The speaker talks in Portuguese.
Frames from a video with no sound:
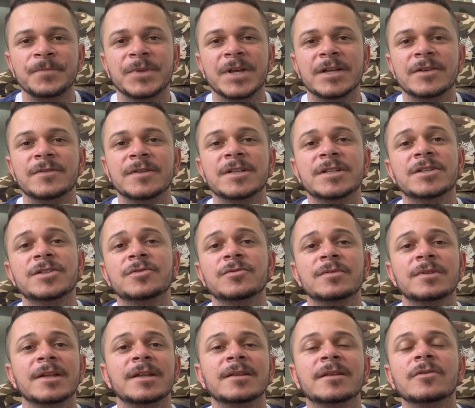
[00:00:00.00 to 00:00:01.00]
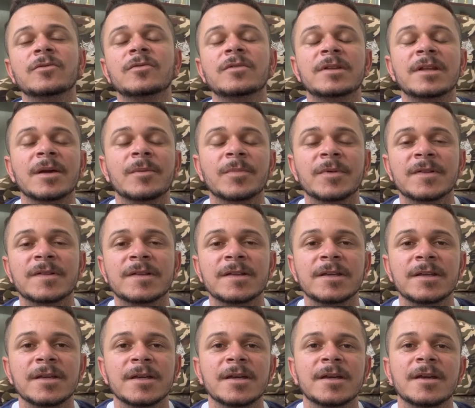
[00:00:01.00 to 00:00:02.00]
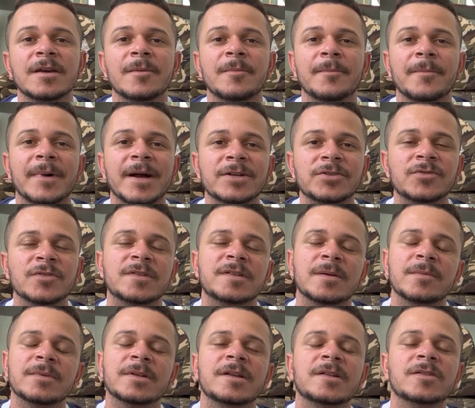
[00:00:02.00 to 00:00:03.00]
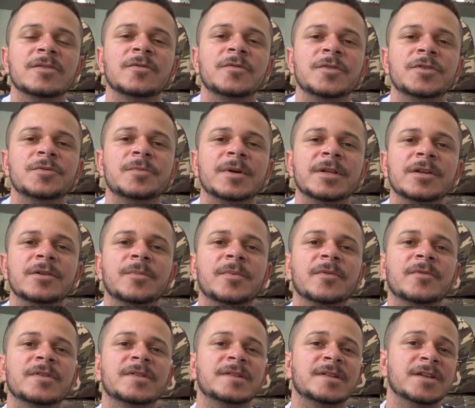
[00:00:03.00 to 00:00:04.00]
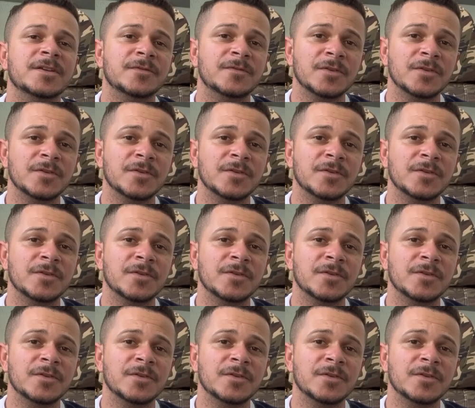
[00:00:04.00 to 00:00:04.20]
Às vezes a gente não tem tanto tempo assim, mas estou sempre trazendo vídeo maneiro para vocês.